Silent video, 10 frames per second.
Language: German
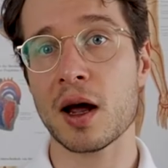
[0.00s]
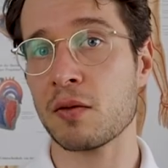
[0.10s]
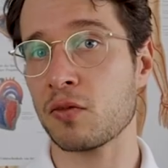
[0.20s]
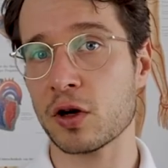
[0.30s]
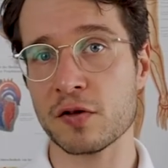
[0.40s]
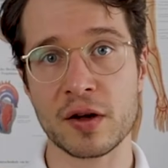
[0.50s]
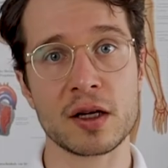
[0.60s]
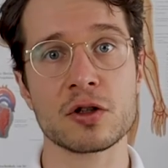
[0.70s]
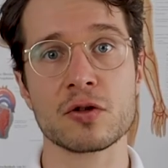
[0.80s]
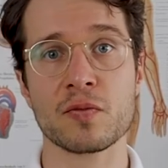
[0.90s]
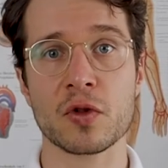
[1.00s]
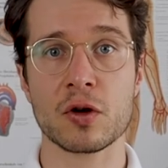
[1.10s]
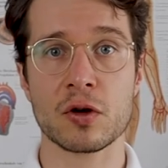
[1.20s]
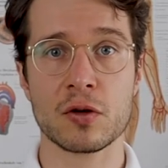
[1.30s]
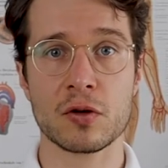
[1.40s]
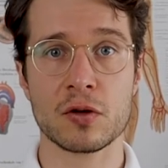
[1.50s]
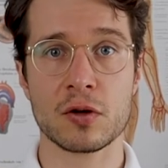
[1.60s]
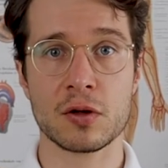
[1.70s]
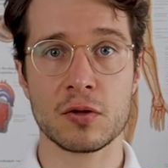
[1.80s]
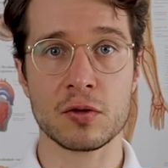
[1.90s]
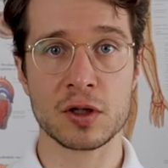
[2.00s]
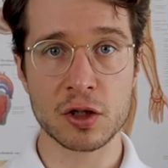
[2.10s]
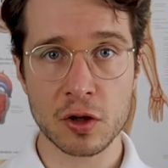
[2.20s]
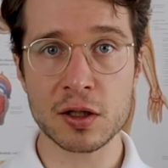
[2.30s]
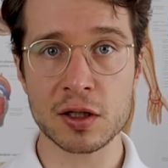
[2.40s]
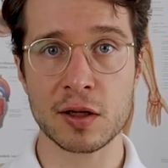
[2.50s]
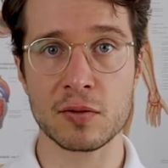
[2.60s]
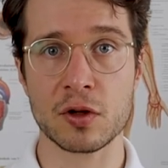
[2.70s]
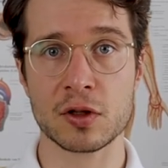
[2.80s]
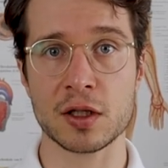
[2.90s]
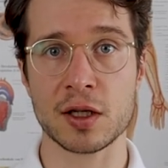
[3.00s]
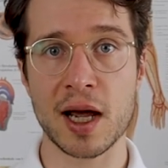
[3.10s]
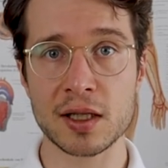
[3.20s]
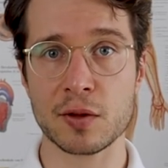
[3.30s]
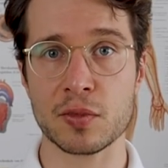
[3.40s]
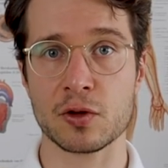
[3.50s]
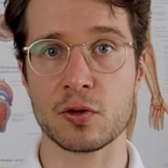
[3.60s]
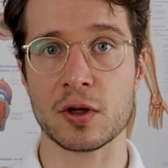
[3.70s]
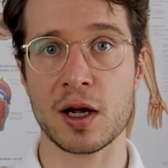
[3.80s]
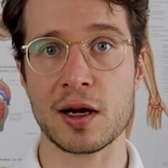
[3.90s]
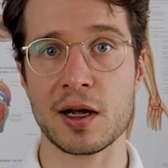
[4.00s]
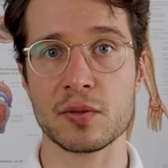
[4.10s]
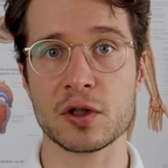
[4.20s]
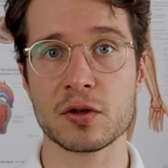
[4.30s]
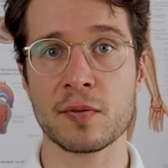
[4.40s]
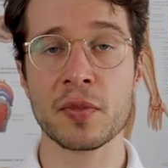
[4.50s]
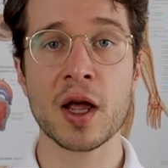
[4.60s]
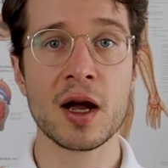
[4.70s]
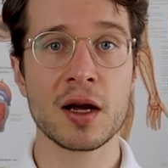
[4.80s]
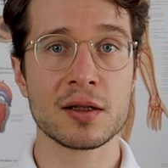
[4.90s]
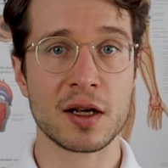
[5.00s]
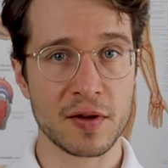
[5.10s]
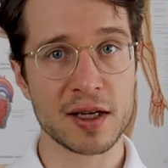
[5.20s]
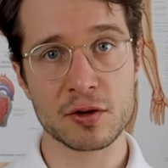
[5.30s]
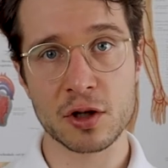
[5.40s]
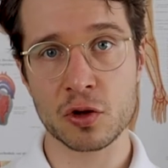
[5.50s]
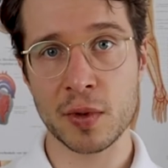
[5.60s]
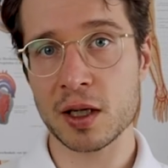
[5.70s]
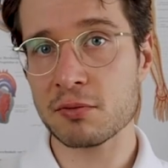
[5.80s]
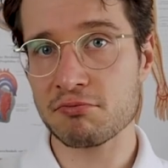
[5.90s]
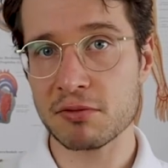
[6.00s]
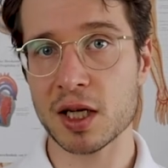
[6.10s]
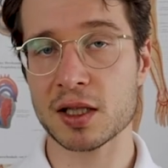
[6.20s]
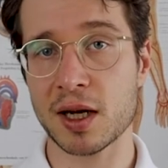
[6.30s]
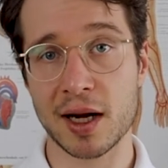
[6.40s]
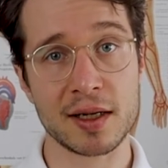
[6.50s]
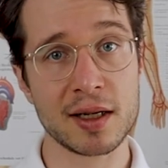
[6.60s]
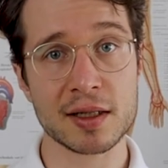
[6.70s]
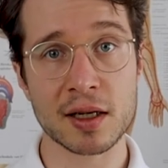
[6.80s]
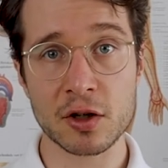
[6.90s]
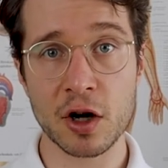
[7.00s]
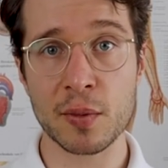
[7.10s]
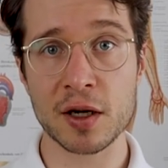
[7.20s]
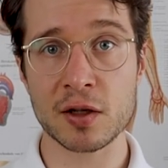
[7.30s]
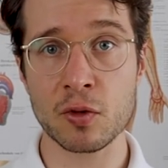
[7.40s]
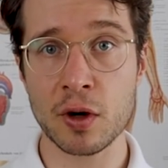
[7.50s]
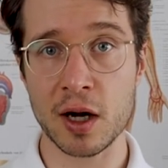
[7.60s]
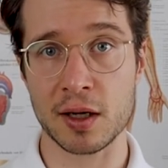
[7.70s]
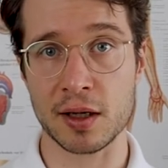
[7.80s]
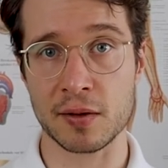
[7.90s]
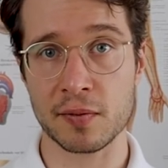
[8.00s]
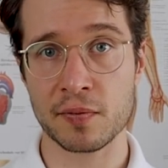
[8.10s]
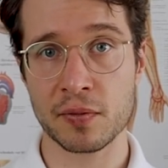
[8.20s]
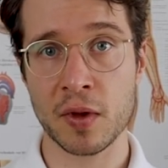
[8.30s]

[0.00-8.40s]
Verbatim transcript: ähm, oder Fett, und dann trotzdem noch diese Essepisoden erlebst, dann weißt du ja schon mal, es kann nicht an körperlichem Hunger liegen.